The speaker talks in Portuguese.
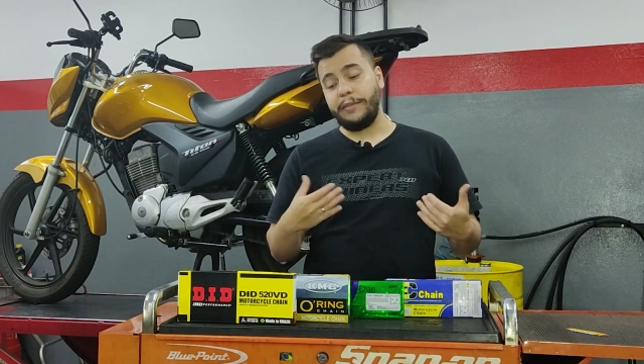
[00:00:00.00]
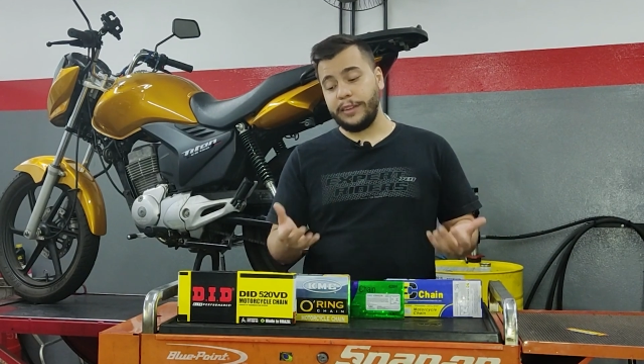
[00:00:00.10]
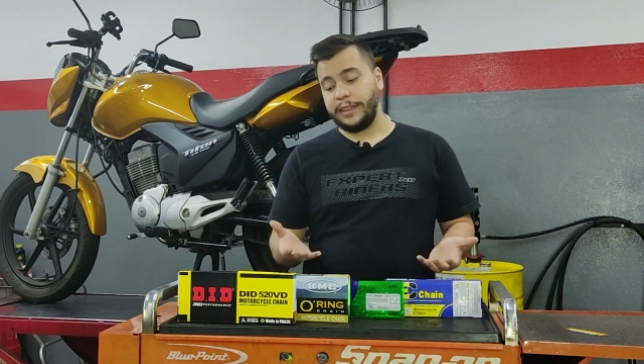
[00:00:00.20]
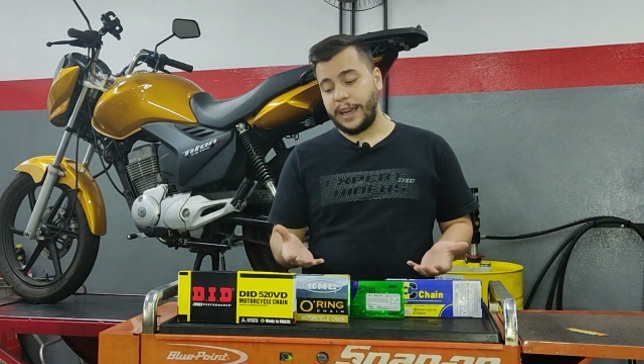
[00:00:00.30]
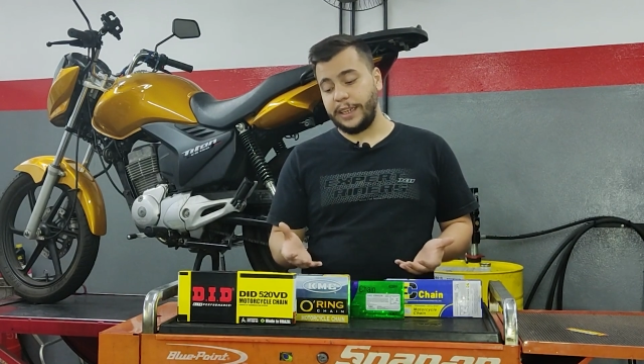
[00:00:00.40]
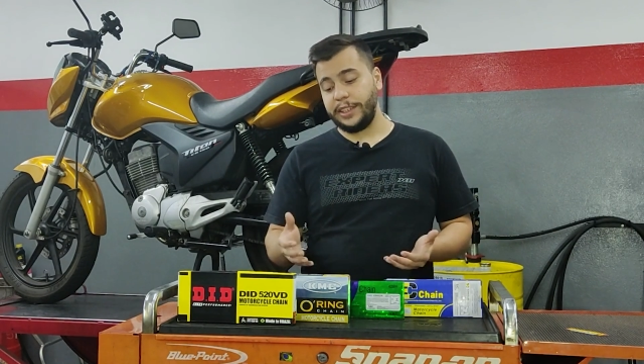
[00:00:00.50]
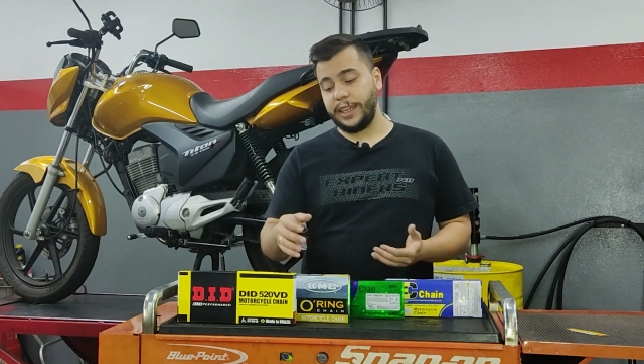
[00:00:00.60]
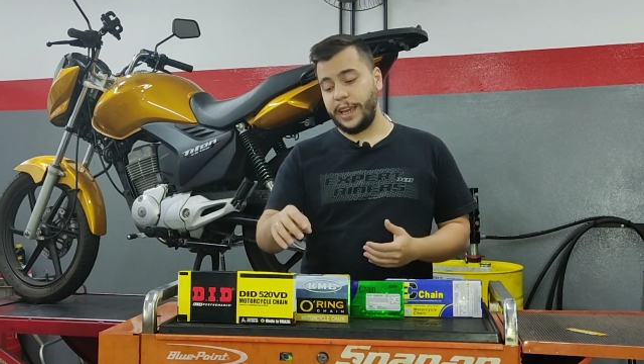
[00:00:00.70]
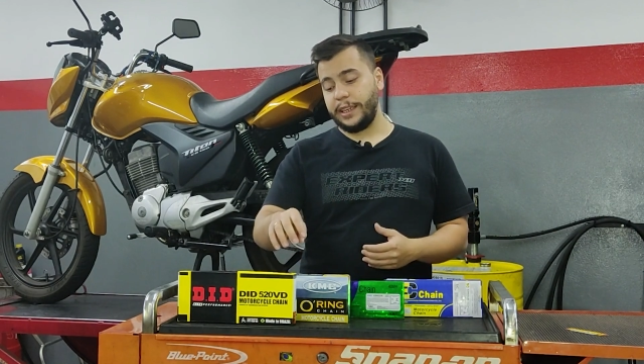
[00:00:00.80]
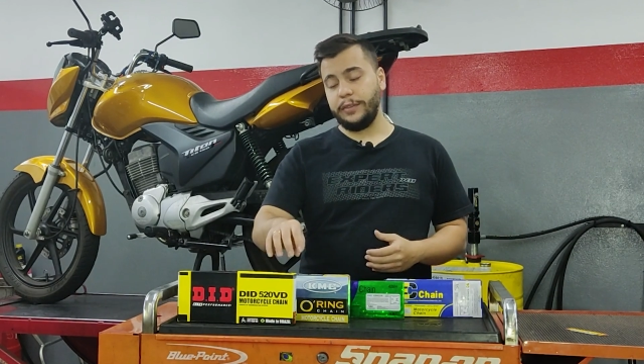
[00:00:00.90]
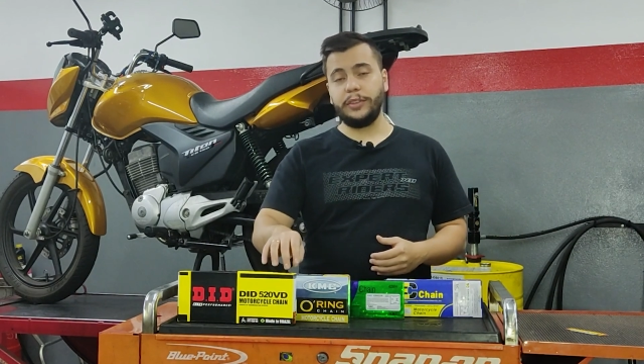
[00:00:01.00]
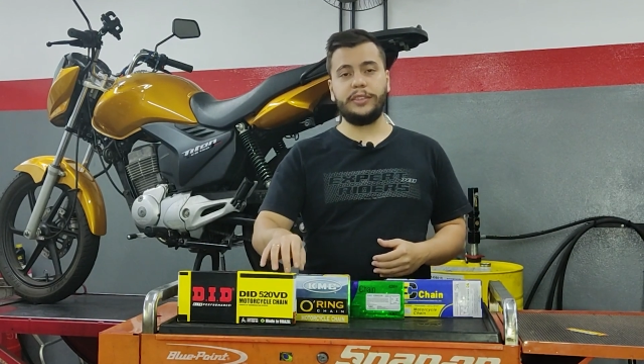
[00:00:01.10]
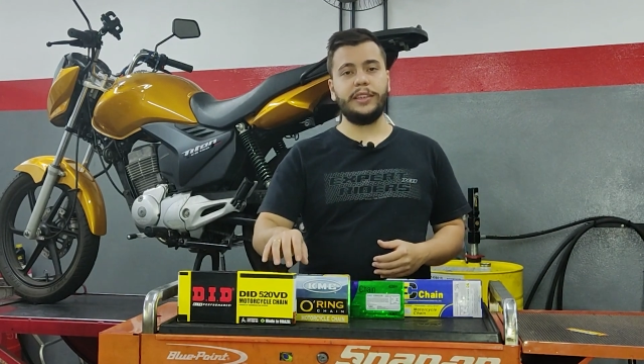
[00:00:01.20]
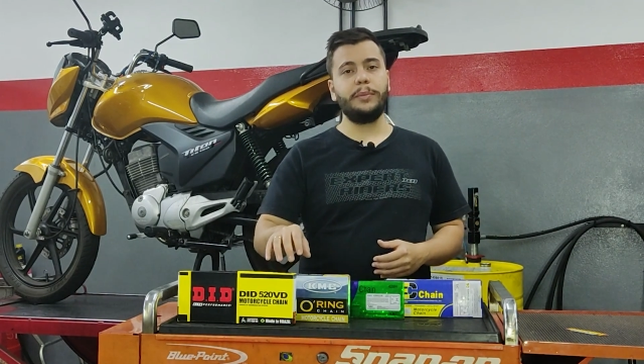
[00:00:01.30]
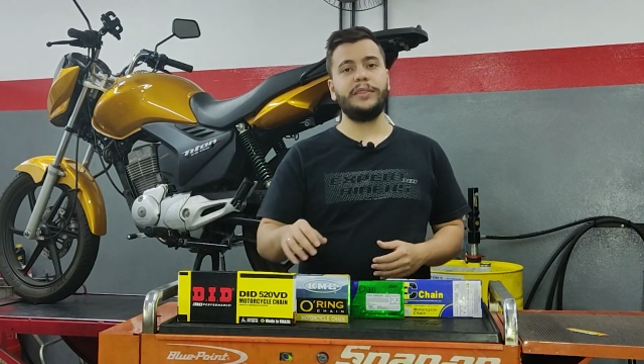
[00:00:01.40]
a vantagem é que
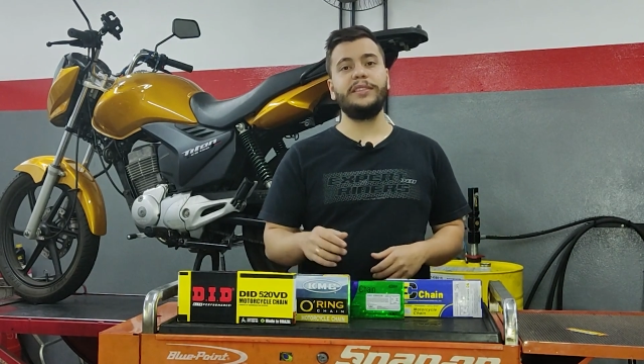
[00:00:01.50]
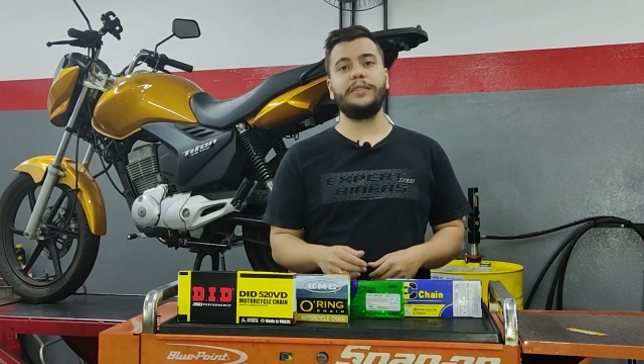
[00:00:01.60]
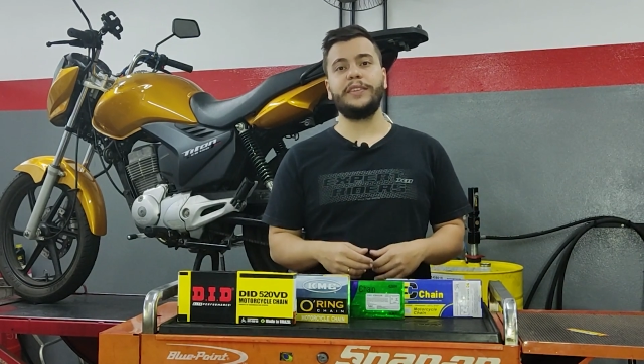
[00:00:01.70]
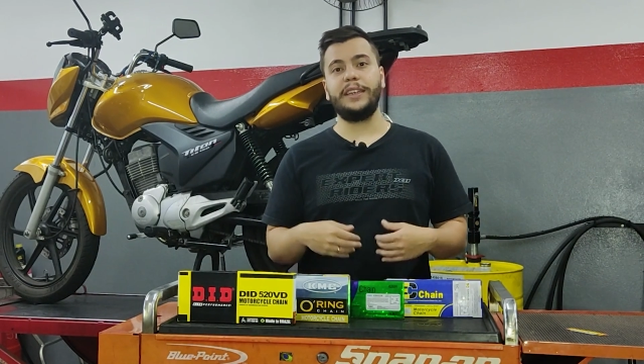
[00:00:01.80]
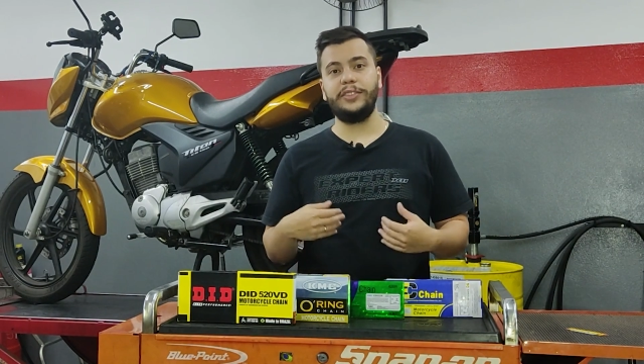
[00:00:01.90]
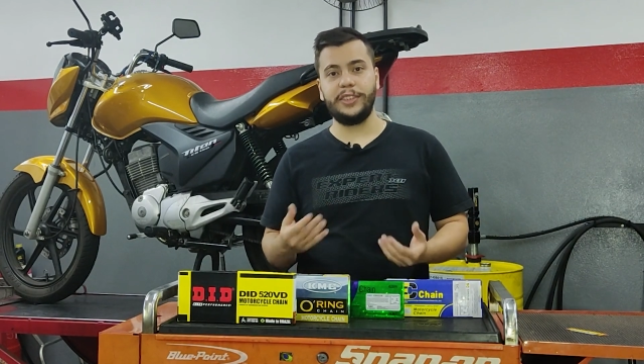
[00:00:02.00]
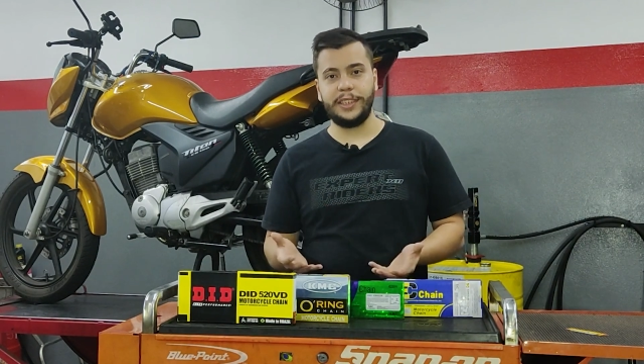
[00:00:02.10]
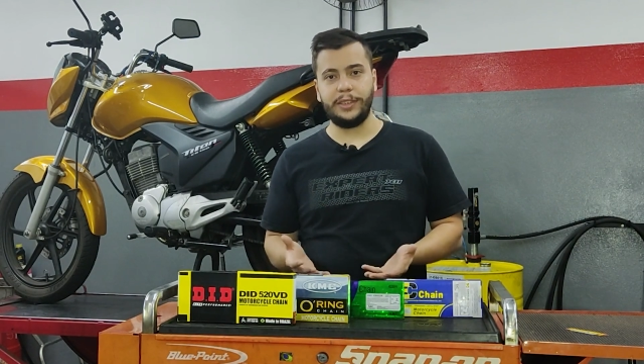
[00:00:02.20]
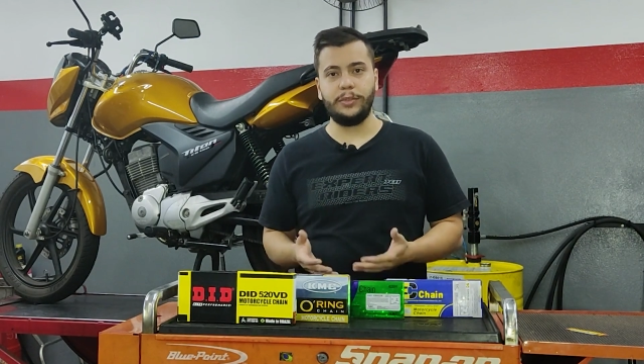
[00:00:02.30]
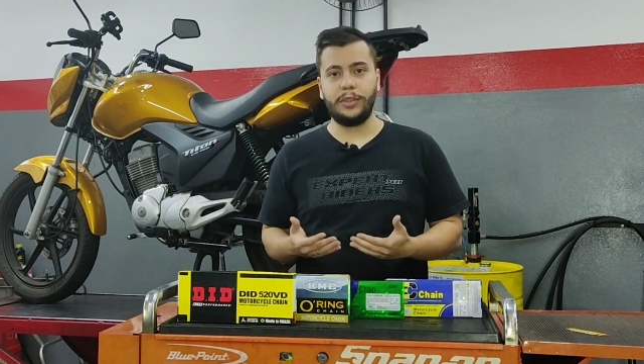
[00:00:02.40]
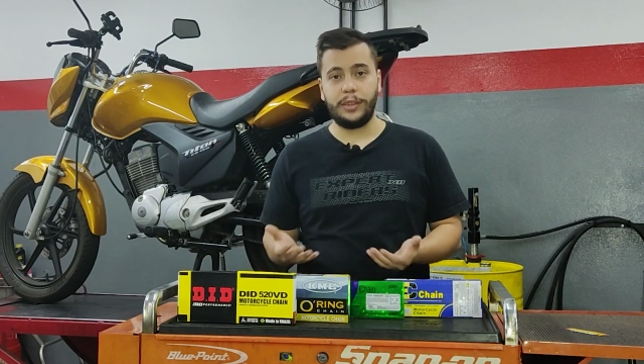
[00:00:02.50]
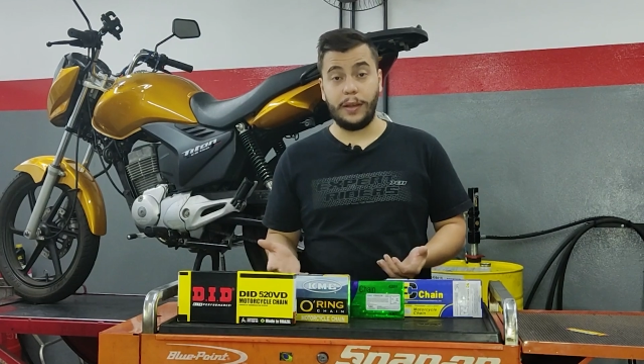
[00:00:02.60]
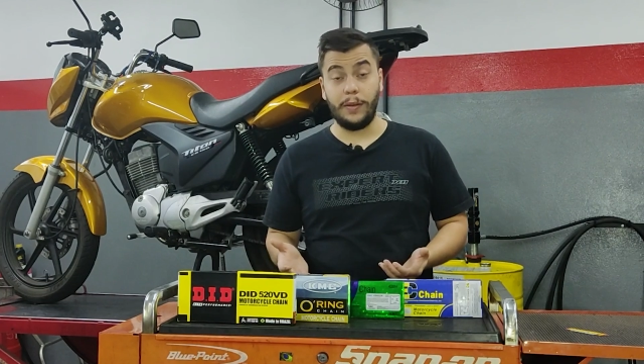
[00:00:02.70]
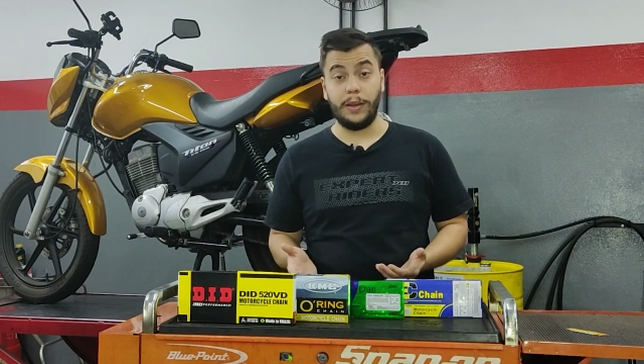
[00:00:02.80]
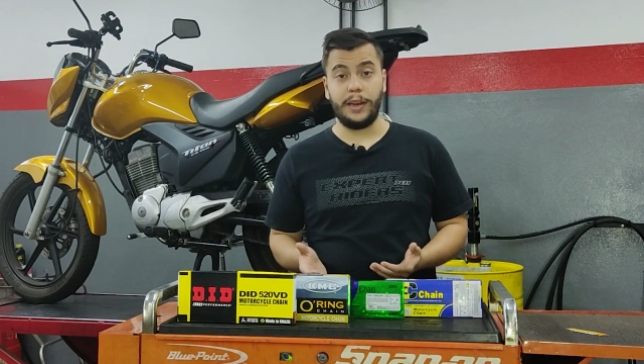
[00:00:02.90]
você não precisa ficar esticando
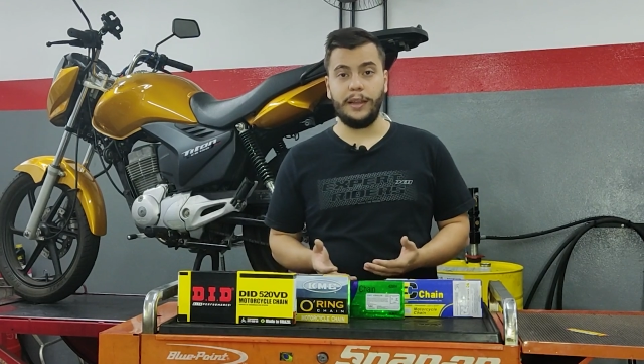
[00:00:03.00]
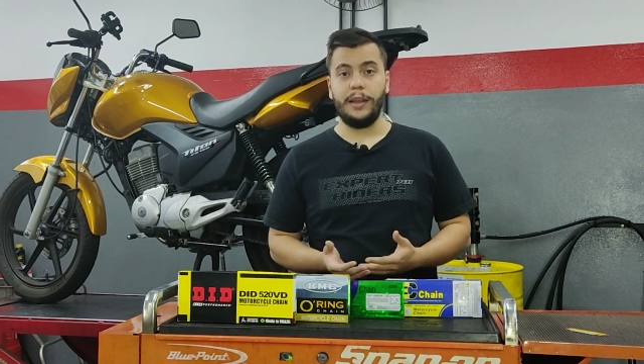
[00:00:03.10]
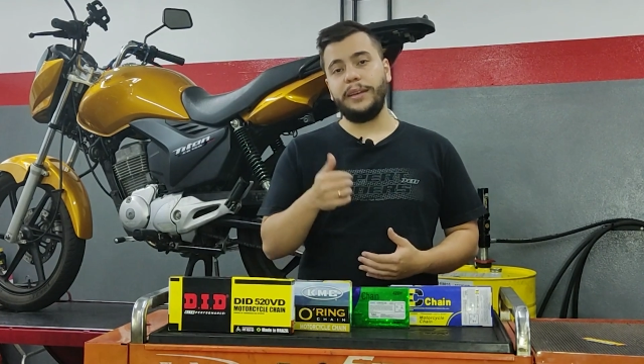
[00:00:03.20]
toda hora,